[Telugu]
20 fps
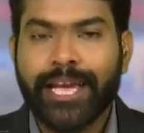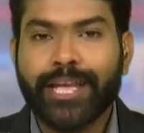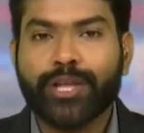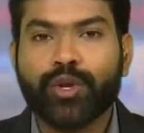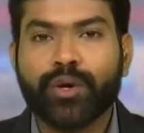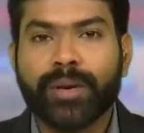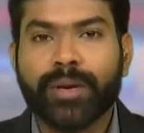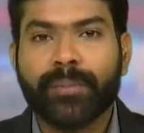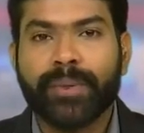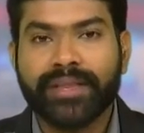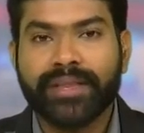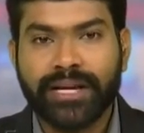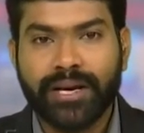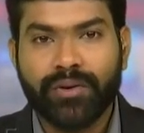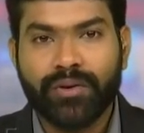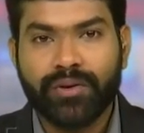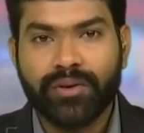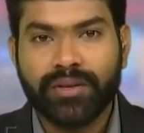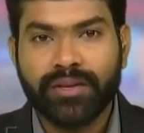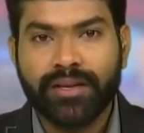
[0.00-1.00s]
ఎంతో ఇబ్బందిగా
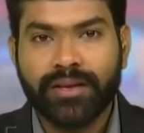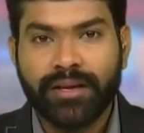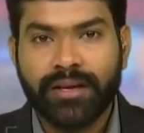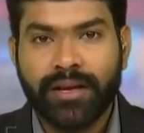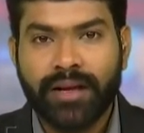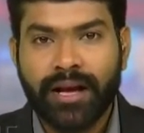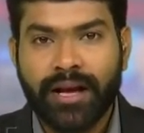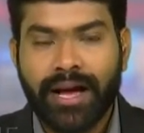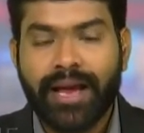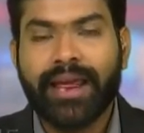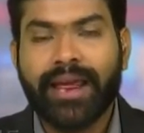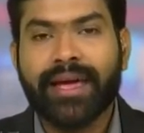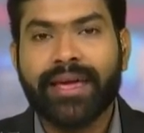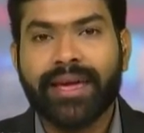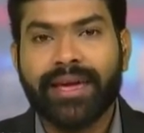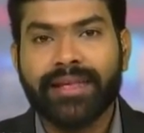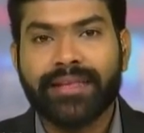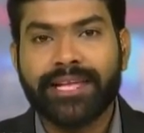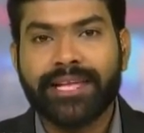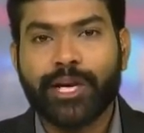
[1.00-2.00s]
ఉంటుంది
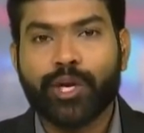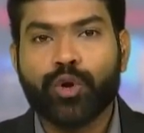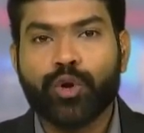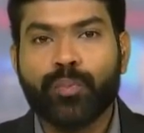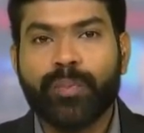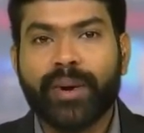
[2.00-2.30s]
అలాగే తెరకు